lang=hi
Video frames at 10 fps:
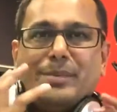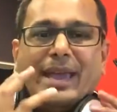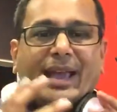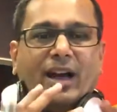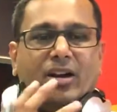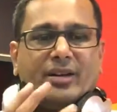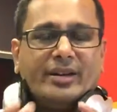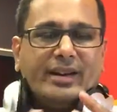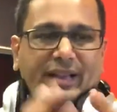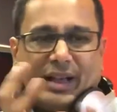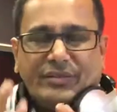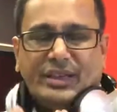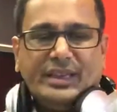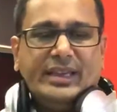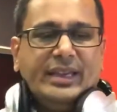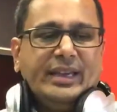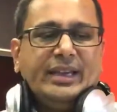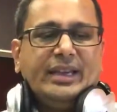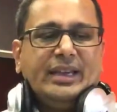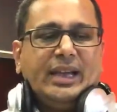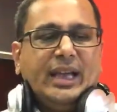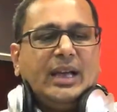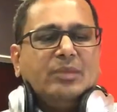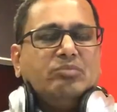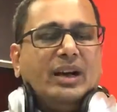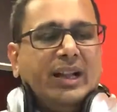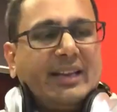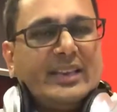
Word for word: भी है और काफ़ी अलग